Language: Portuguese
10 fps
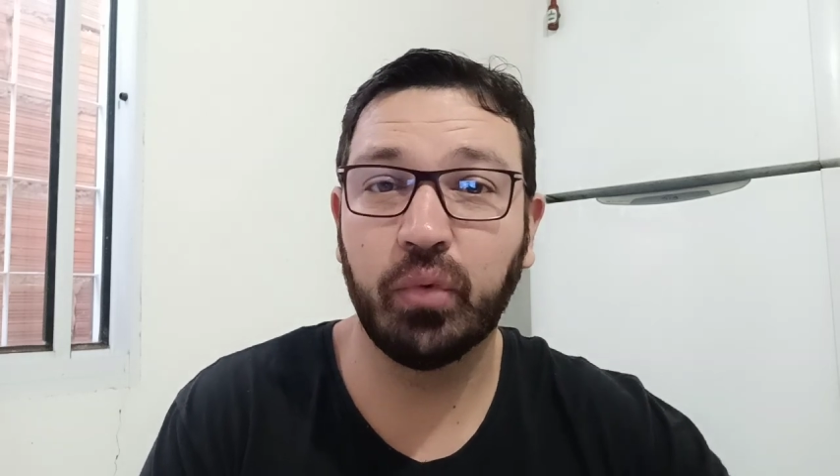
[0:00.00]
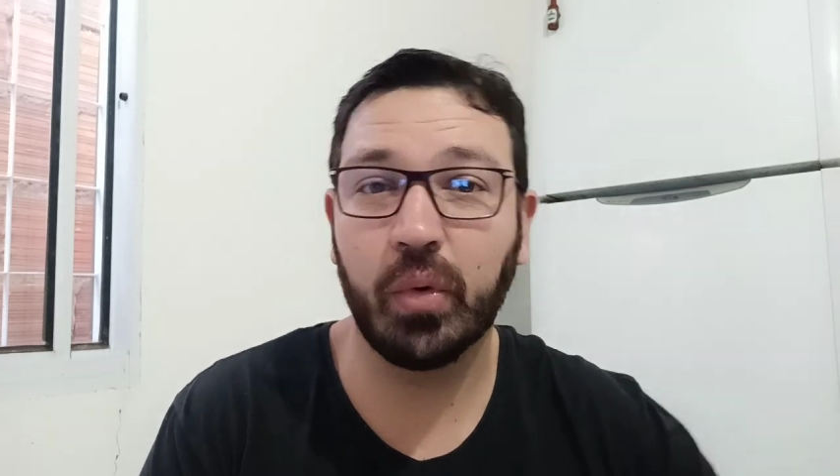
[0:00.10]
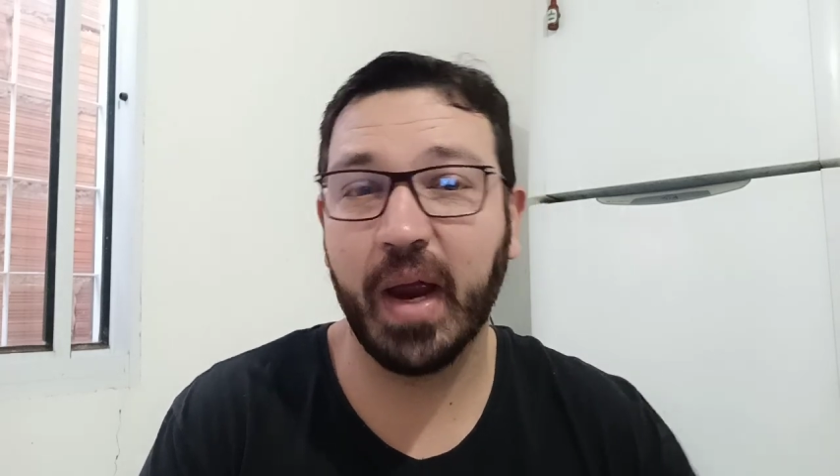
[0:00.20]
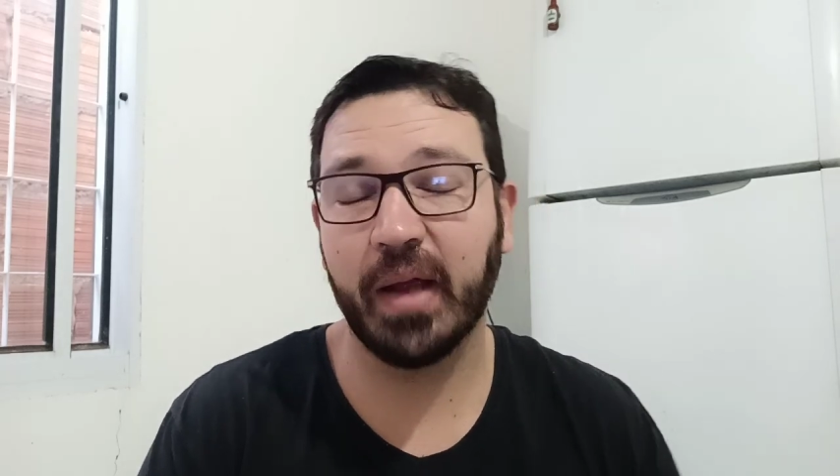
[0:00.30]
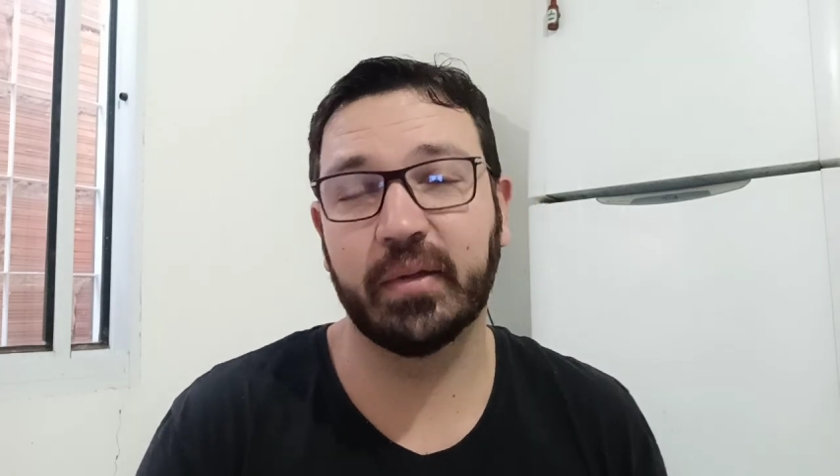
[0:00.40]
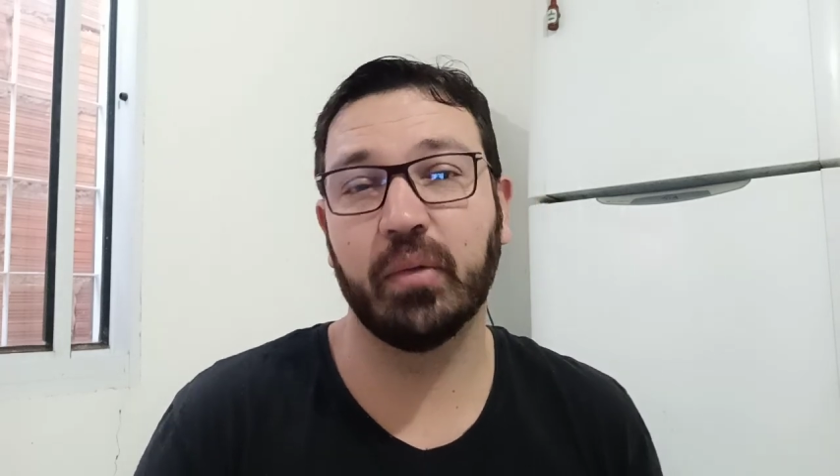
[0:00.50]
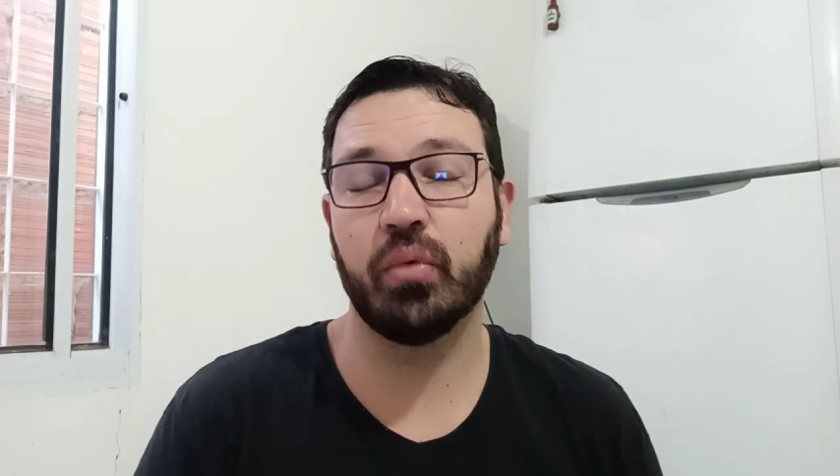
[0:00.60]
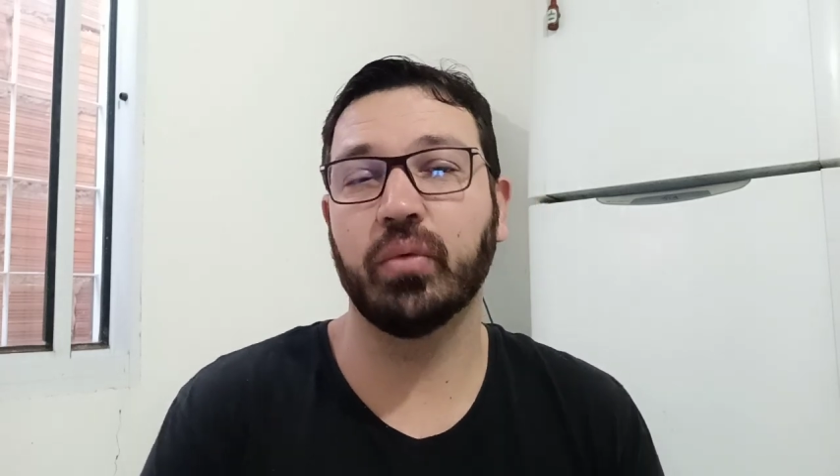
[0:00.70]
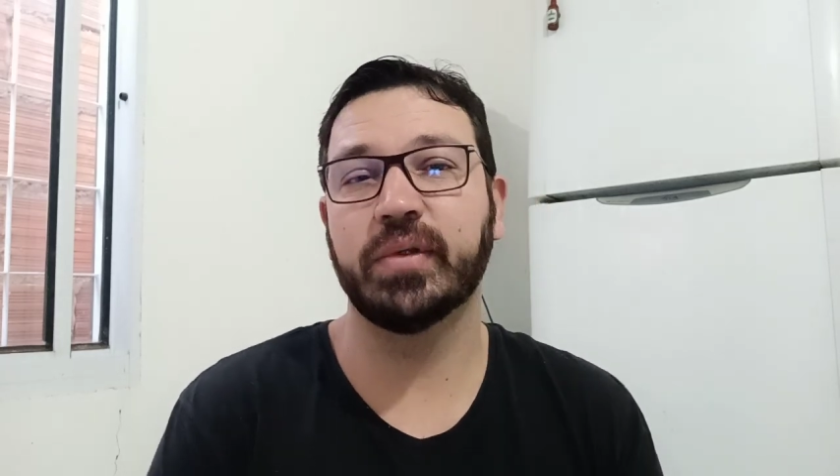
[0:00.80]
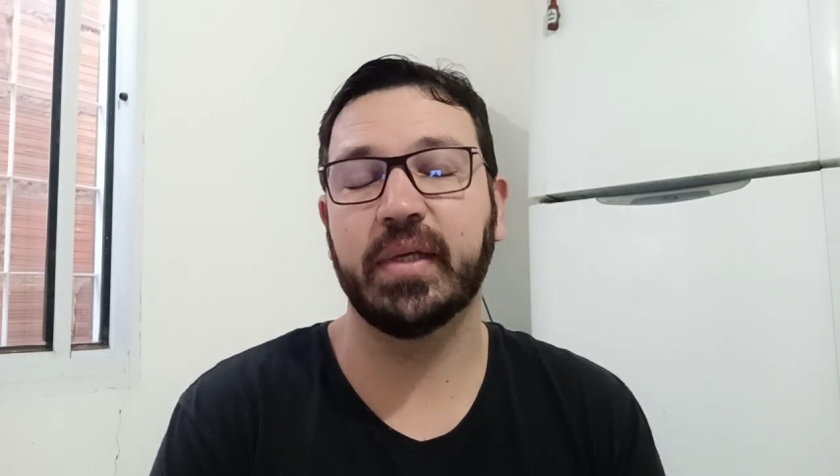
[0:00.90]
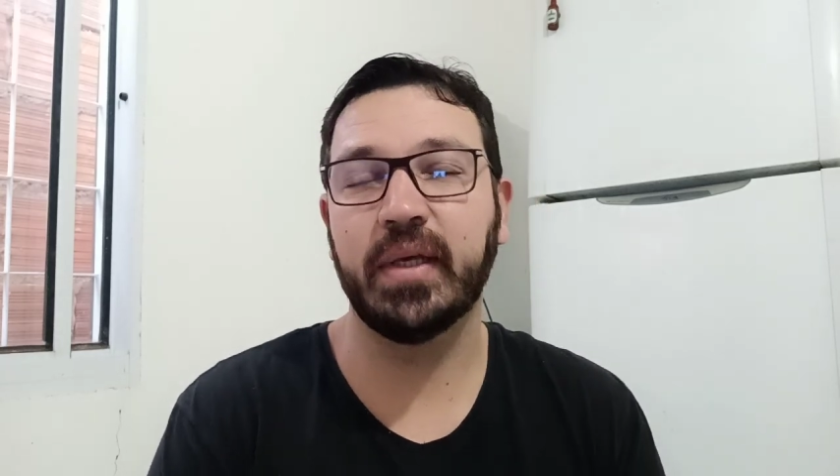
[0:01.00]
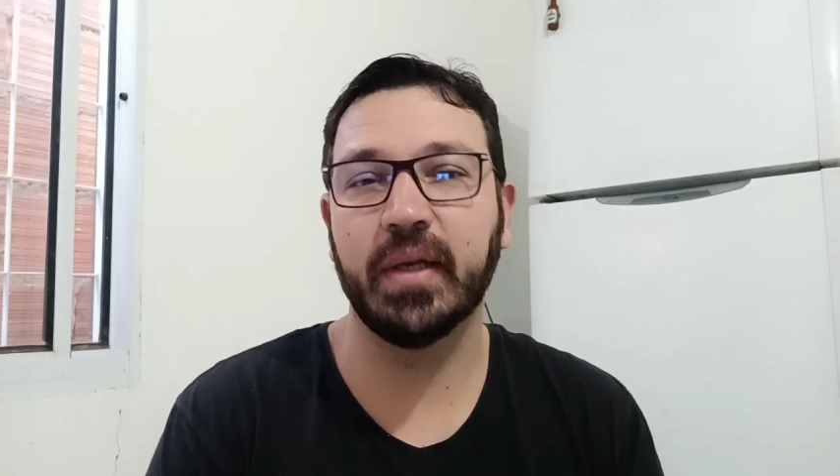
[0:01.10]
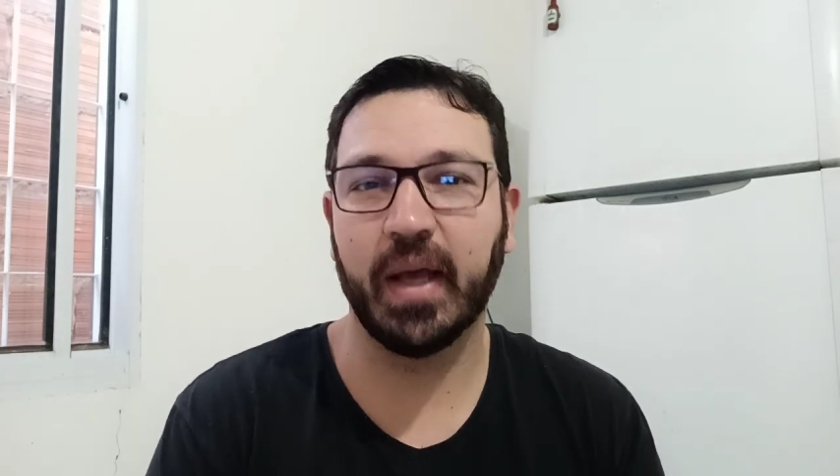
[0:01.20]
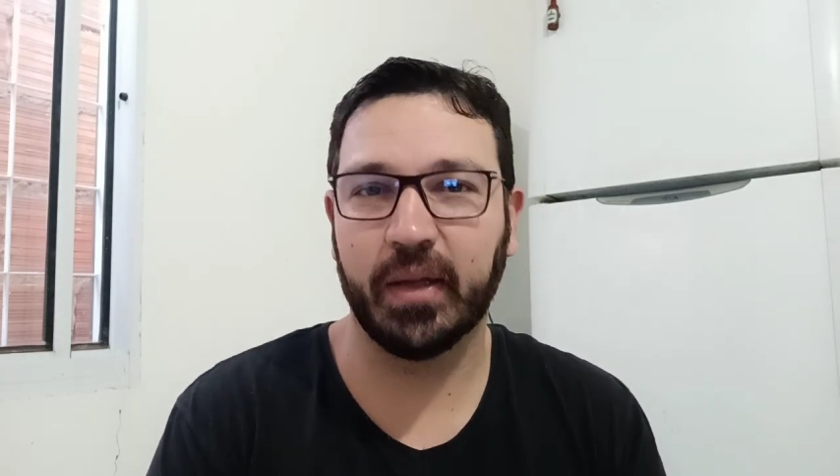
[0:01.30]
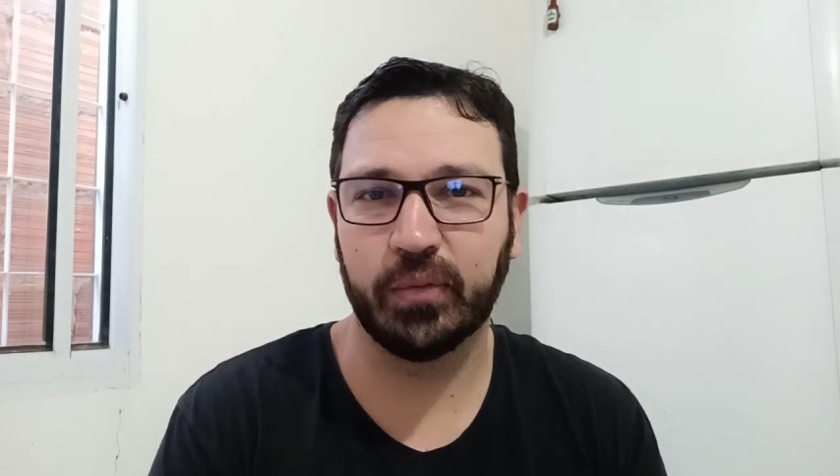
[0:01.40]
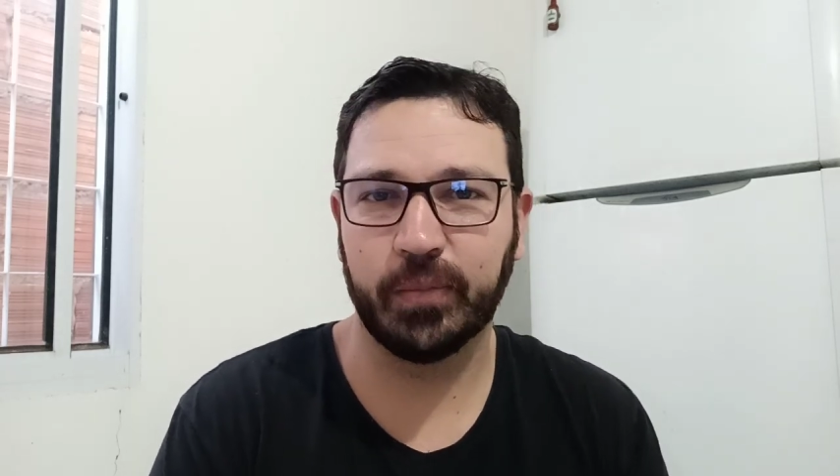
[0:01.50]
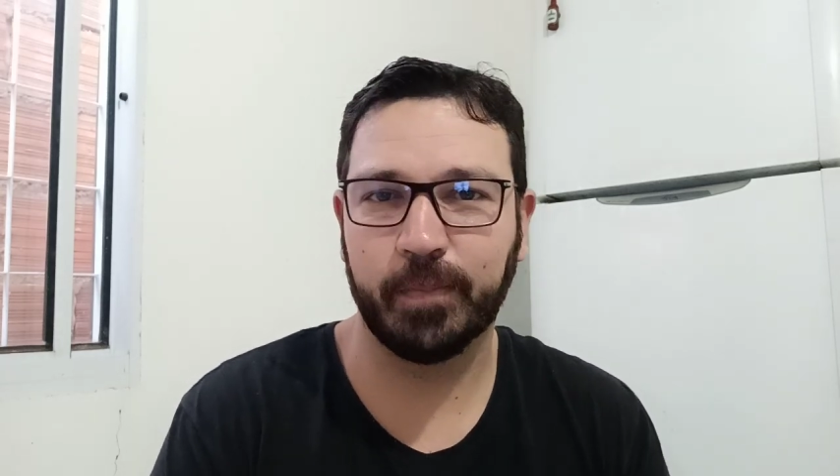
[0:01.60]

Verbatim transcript: do cartão consignado.